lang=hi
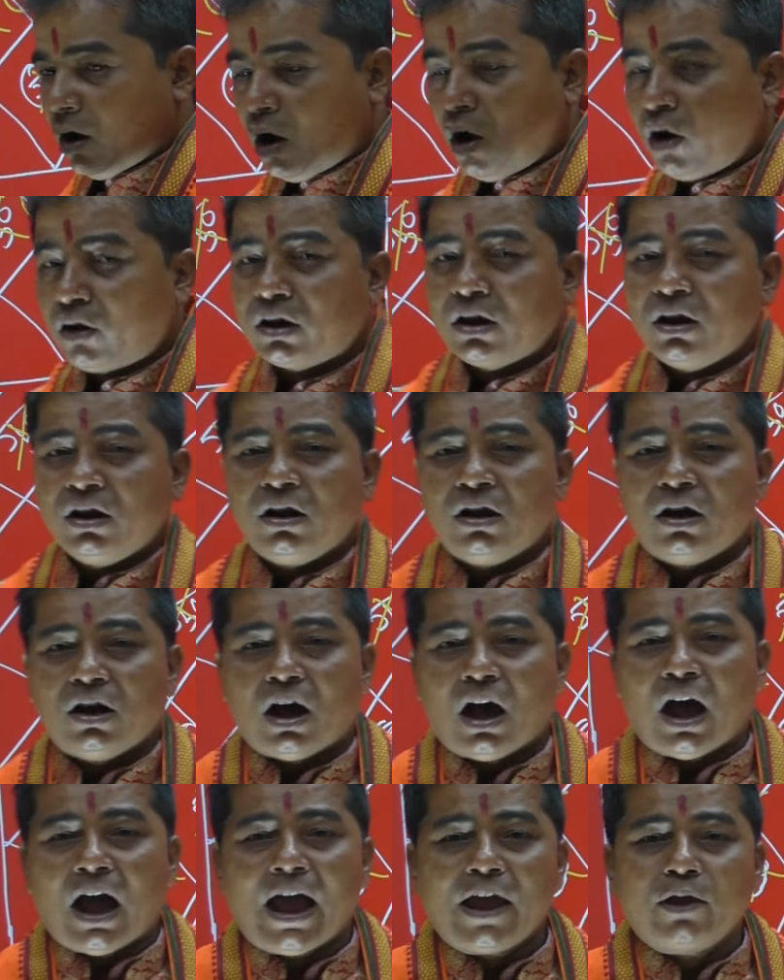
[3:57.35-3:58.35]
और
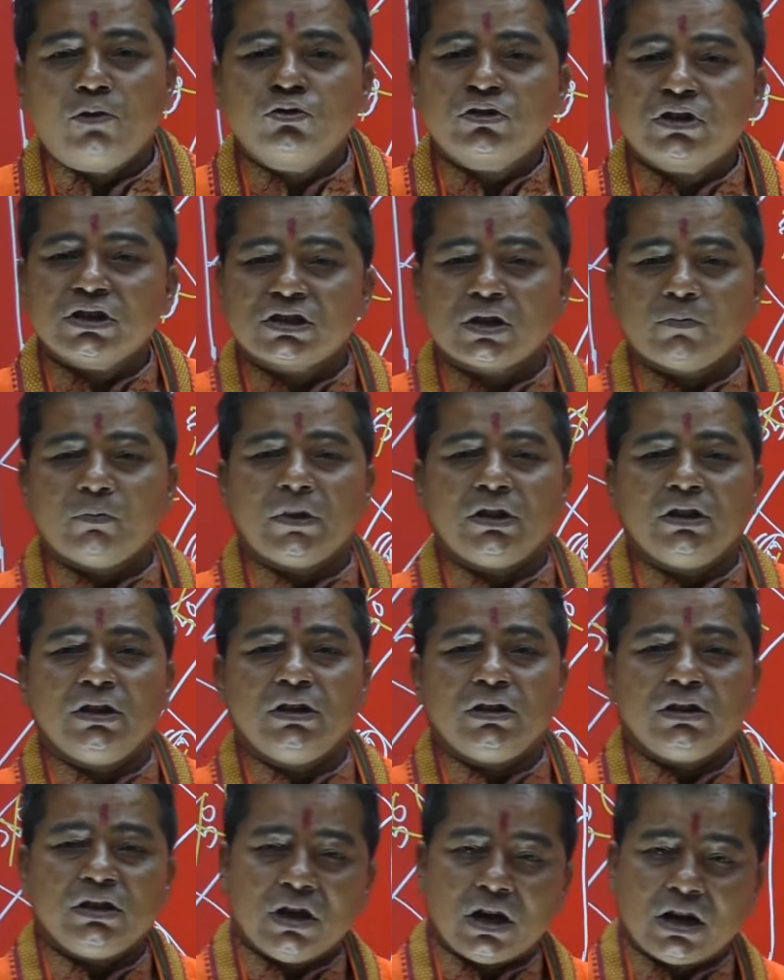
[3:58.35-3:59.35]
आयु से
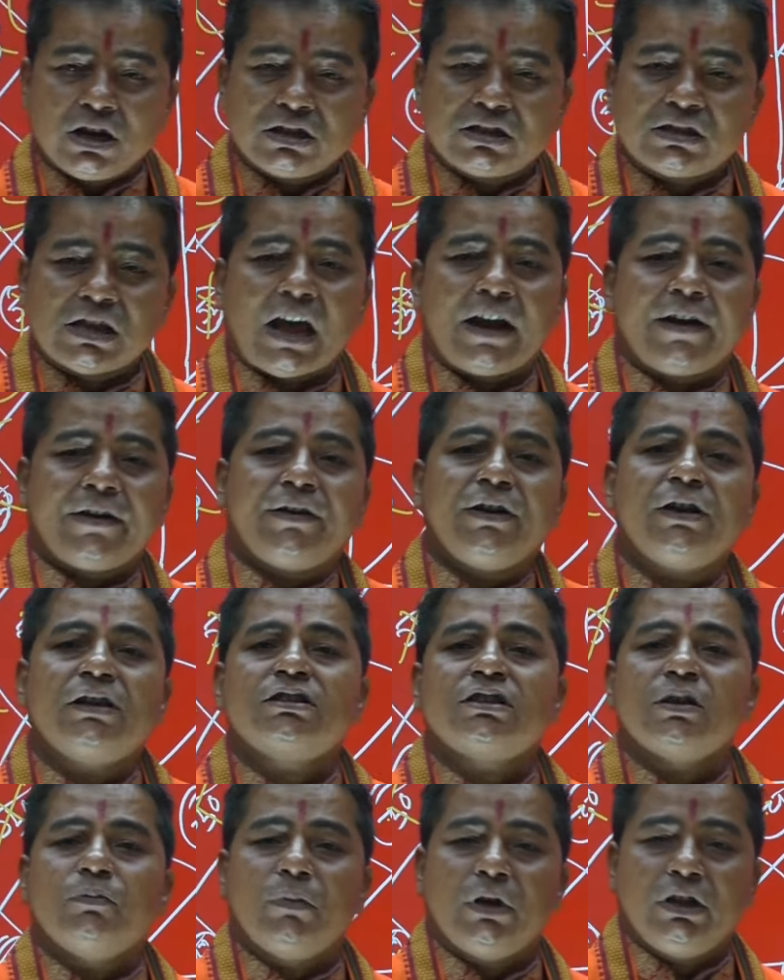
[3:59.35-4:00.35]
संबंधित यानी शारीरिक
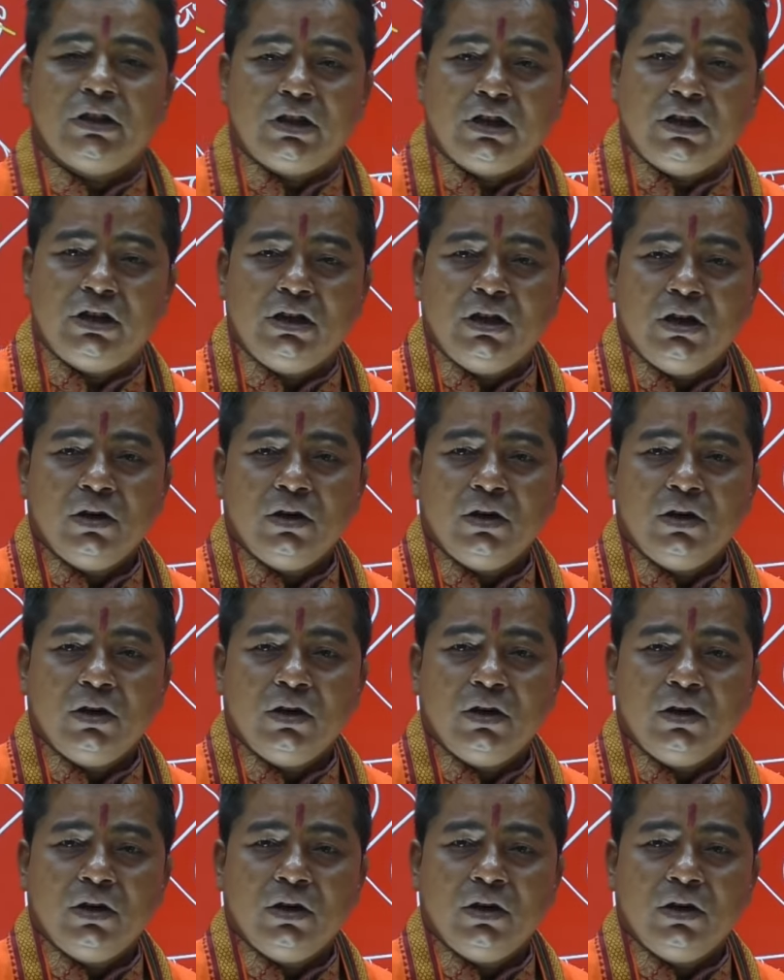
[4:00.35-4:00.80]
संबंधी